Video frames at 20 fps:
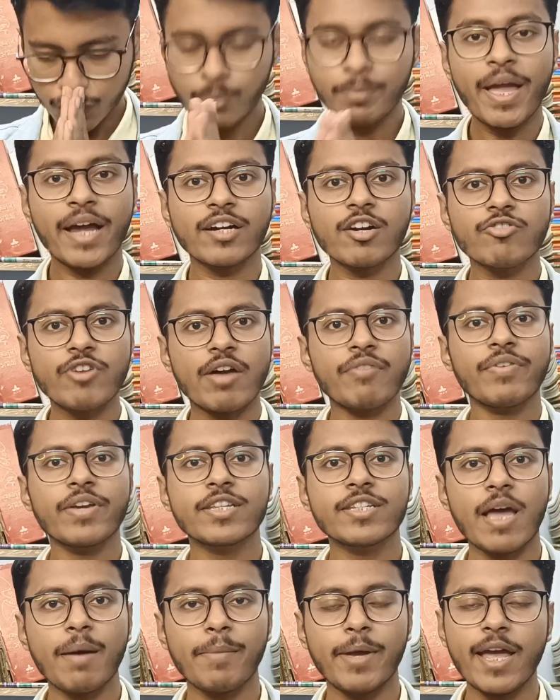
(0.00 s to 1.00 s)
তুমি একটা ট্রাফিক
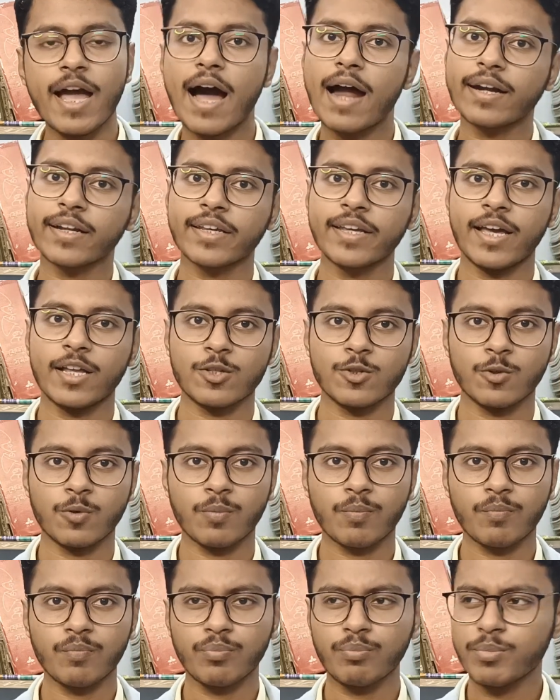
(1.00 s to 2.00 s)
জ্যামে আটকে আছো
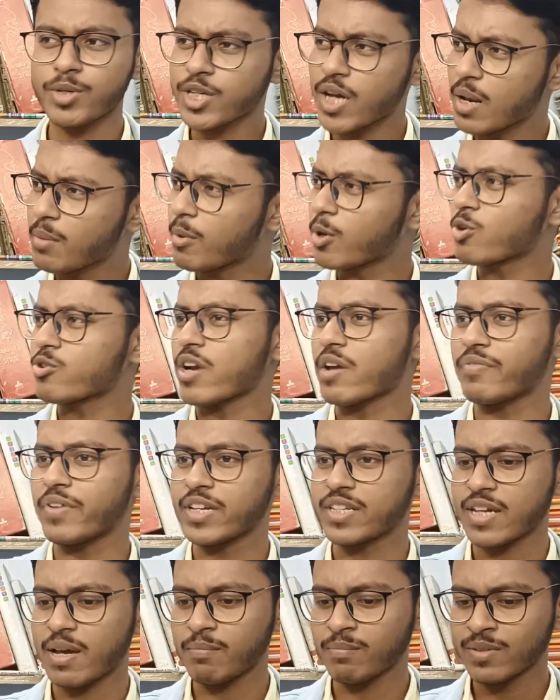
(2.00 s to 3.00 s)
বিশাল বড়
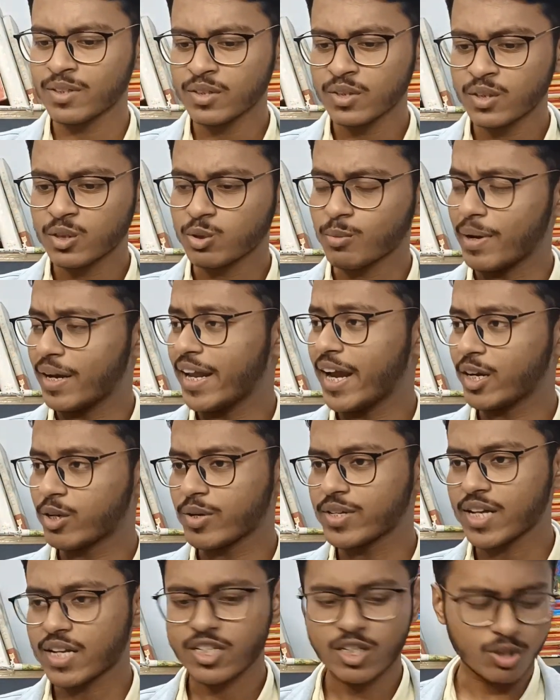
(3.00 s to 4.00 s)
ট্রাফিক জ্যাম তোমার লেট
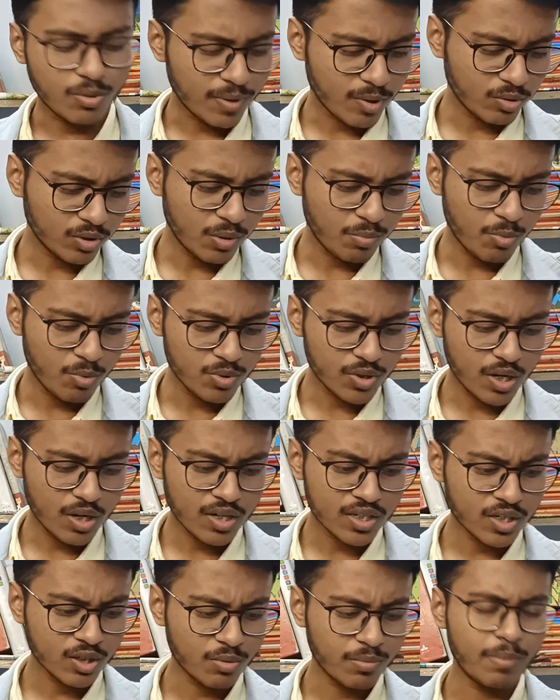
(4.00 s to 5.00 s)
হয়ে যাচ্ছে তোমার কোথাও পৌঁছানো
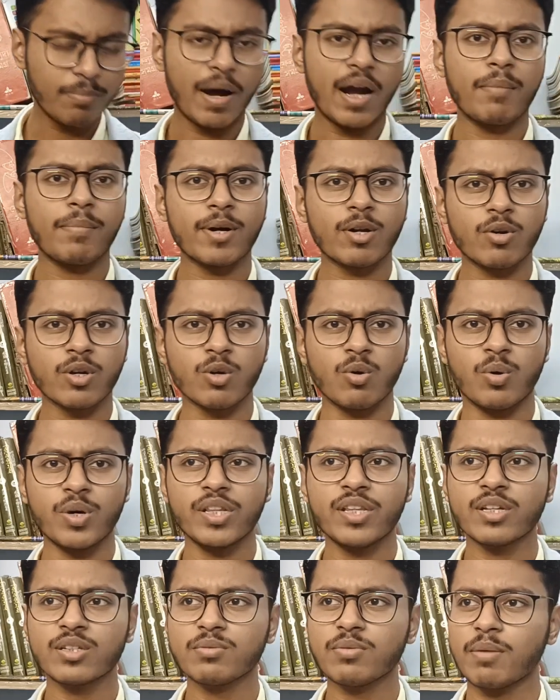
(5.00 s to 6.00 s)
যাচ্ছে তুমি বারবার করে
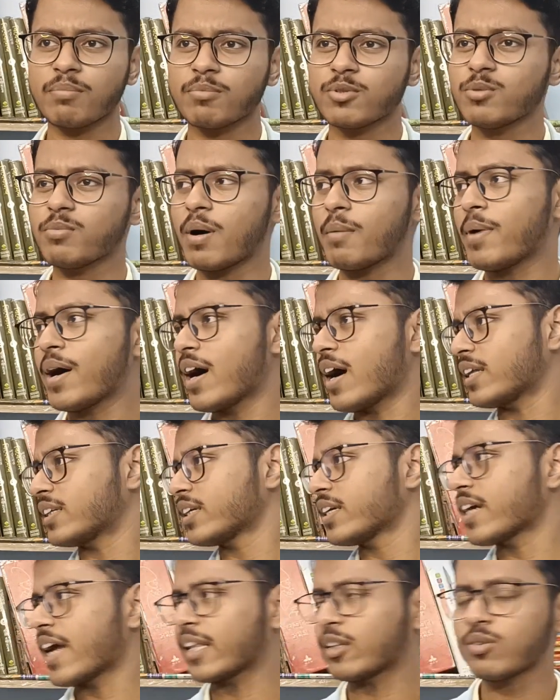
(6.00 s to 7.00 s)
ঘড়ি দেখছো ভাবছো বাবা
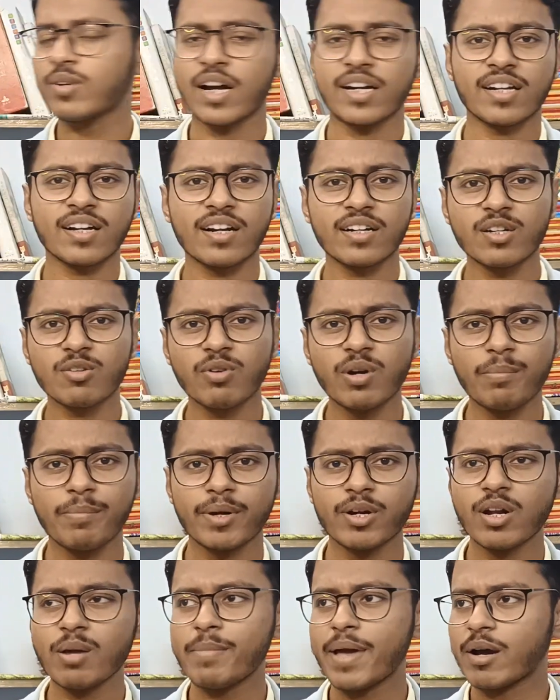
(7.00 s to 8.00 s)
আজকে এত খাটাখাটনি করে
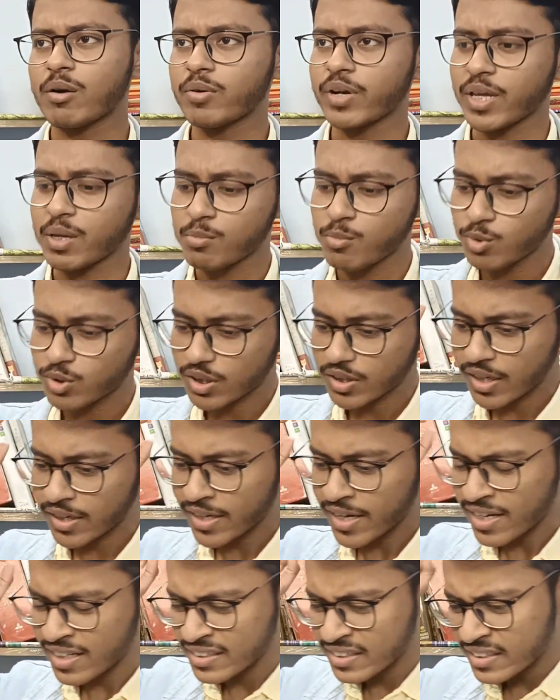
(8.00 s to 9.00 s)
বেরোলাম এখন এই মুহূর্তে
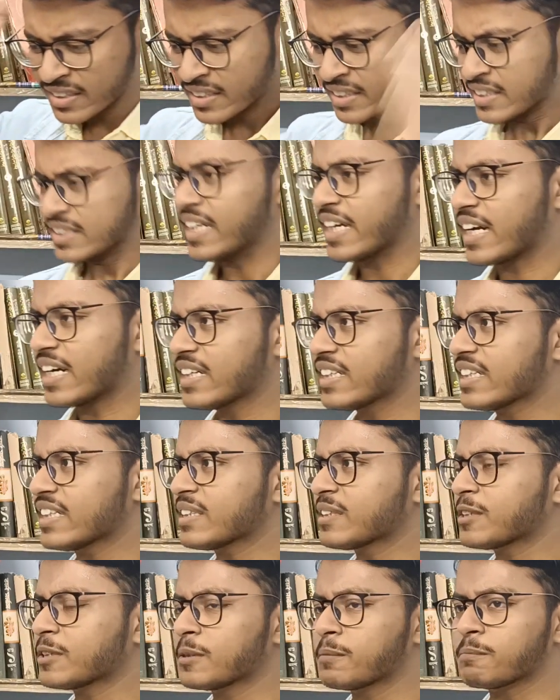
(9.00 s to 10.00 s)
দাঁড়িয়ে এখানটা
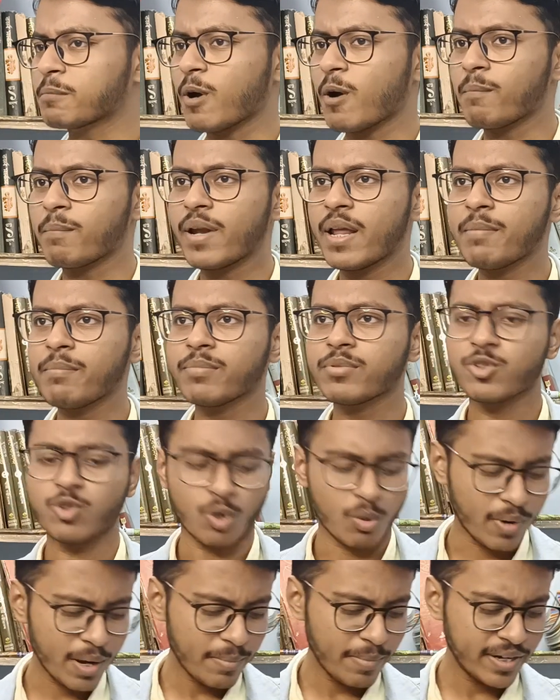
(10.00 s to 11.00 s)
প্রবলেম
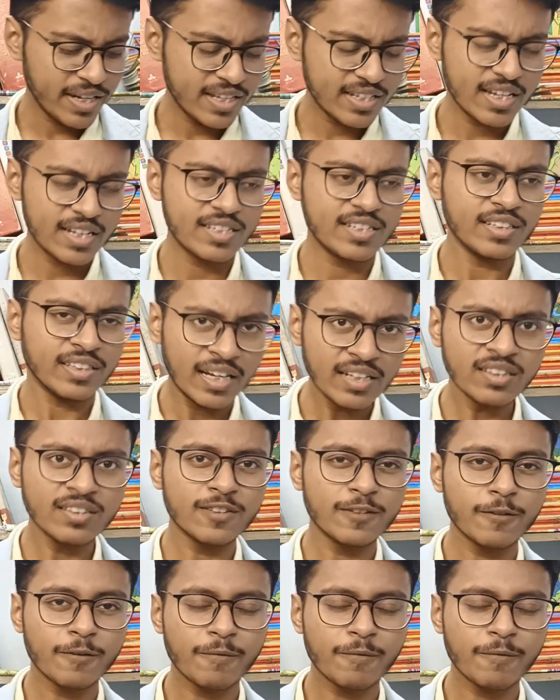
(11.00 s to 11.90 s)
সময় বেরিয়ে যাচ্ছে দ্যাট